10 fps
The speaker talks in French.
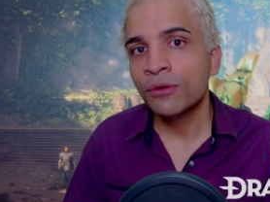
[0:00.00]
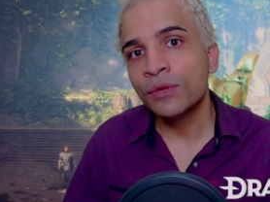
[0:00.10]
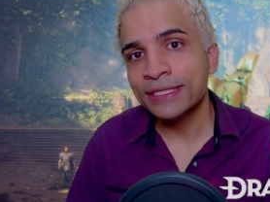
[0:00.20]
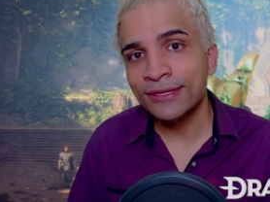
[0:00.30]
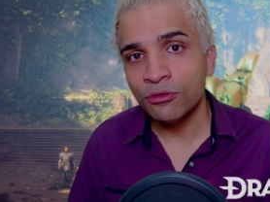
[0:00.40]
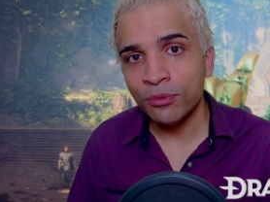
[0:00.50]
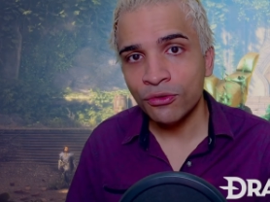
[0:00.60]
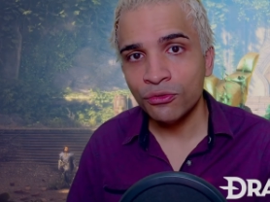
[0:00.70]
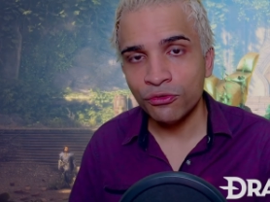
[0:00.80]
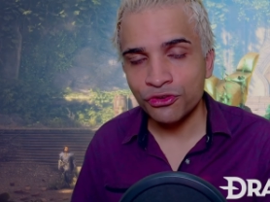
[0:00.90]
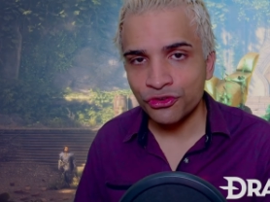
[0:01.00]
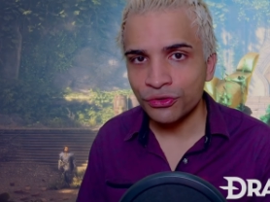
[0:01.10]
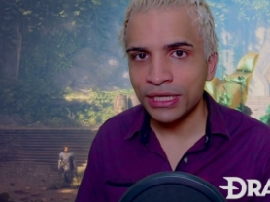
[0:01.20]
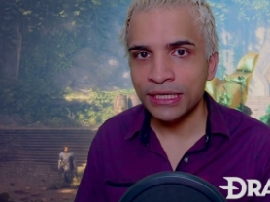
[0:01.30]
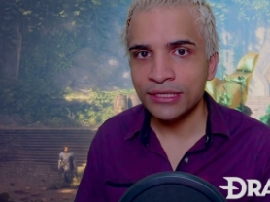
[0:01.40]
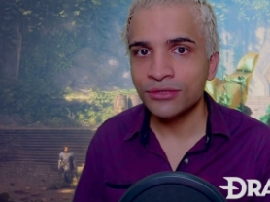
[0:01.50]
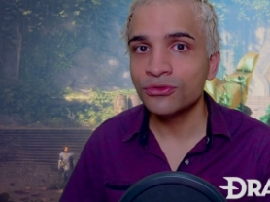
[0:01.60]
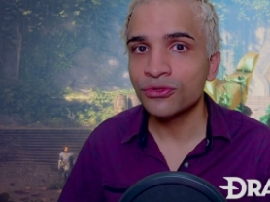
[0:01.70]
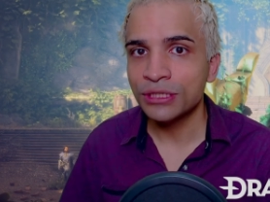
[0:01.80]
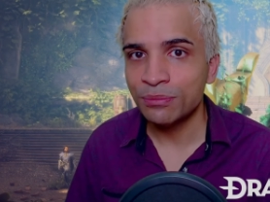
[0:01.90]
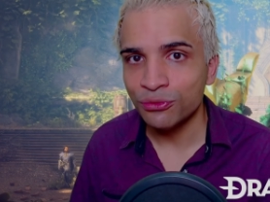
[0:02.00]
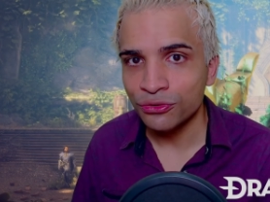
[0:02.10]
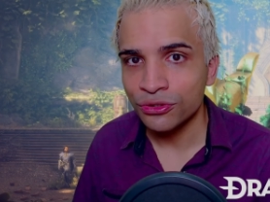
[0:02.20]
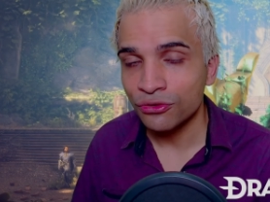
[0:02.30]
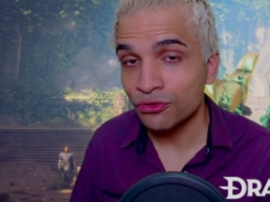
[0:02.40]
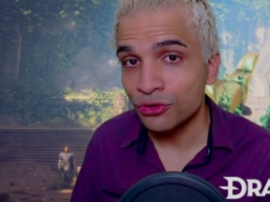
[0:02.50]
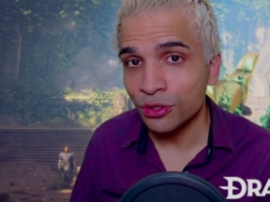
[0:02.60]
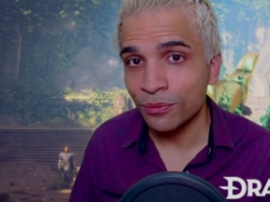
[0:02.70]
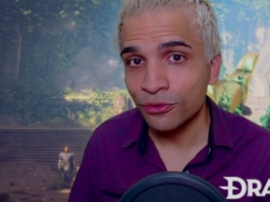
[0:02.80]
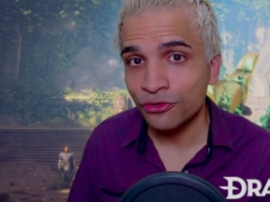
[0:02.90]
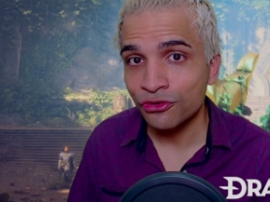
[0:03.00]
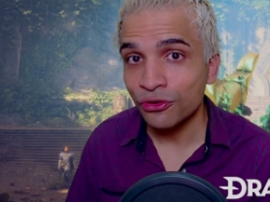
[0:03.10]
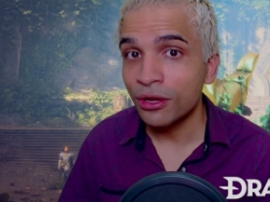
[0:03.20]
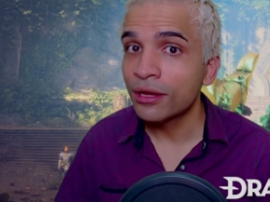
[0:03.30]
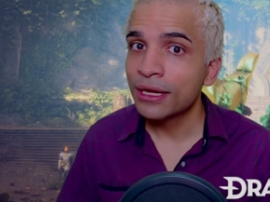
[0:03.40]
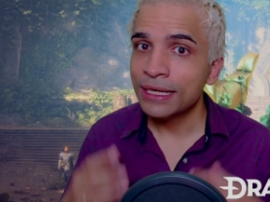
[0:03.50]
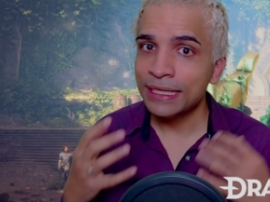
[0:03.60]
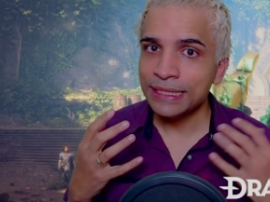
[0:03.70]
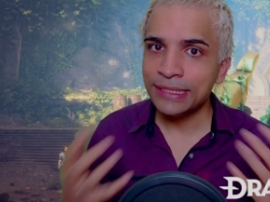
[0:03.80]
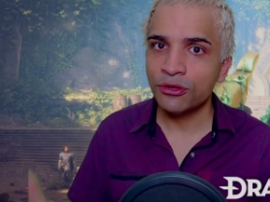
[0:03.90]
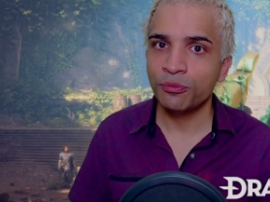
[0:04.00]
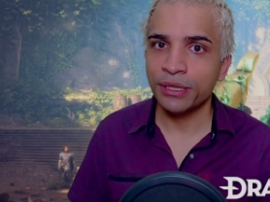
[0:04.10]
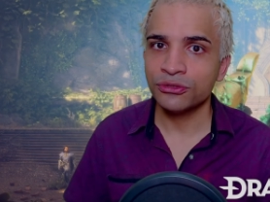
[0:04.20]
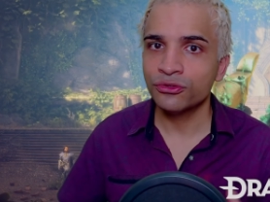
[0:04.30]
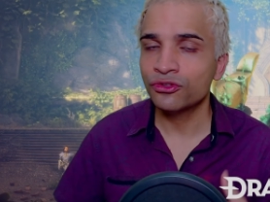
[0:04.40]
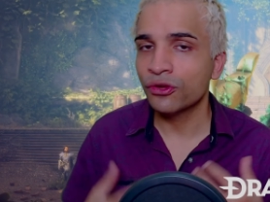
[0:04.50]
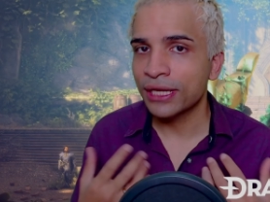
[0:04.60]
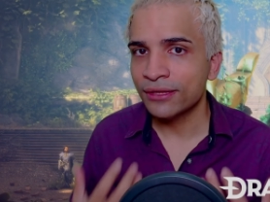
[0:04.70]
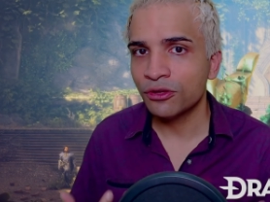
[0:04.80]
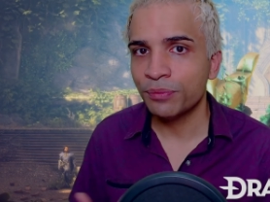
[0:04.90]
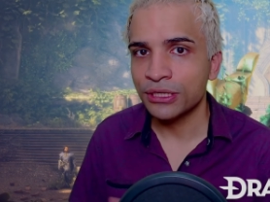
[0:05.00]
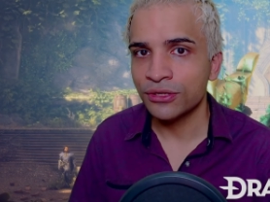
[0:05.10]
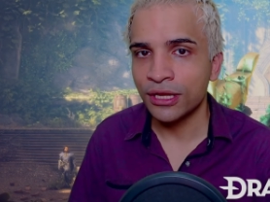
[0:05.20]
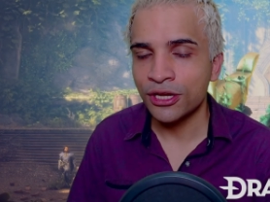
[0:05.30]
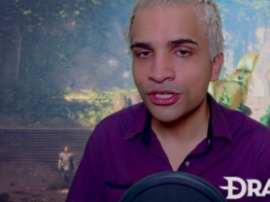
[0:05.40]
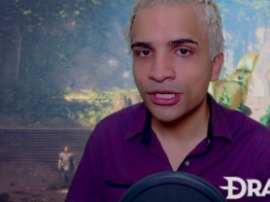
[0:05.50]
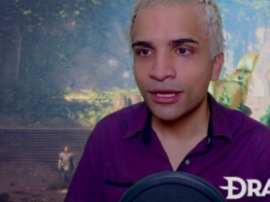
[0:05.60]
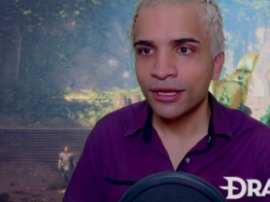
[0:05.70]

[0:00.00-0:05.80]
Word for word: Wesley Leblanc, le journaliste, nous en dit plus justement sur l'éditeur de perso, sur le créateur de personnages,